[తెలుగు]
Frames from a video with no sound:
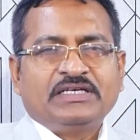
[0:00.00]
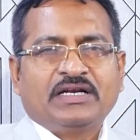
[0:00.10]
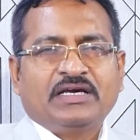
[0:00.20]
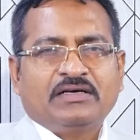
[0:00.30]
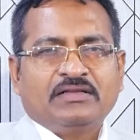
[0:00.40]

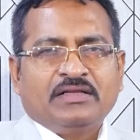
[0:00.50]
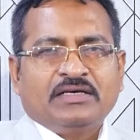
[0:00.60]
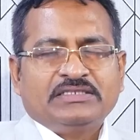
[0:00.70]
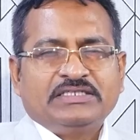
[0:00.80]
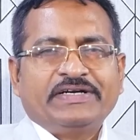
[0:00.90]
ఇక్కడ
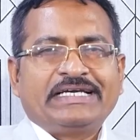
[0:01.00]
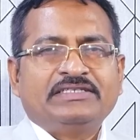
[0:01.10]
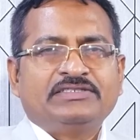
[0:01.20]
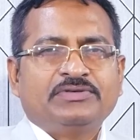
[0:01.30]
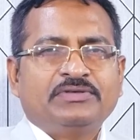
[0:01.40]

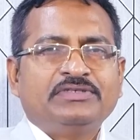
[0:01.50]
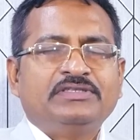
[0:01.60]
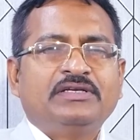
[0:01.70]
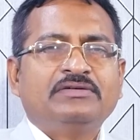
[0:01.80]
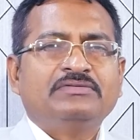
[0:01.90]
శివకేశవులు
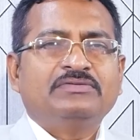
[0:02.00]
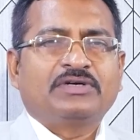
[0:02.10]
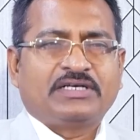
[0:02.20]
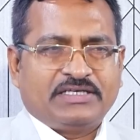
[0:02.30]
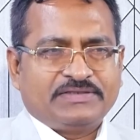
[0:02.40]
ఇద్దరు
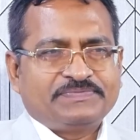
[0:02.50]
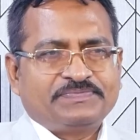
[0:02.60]
ఒకటే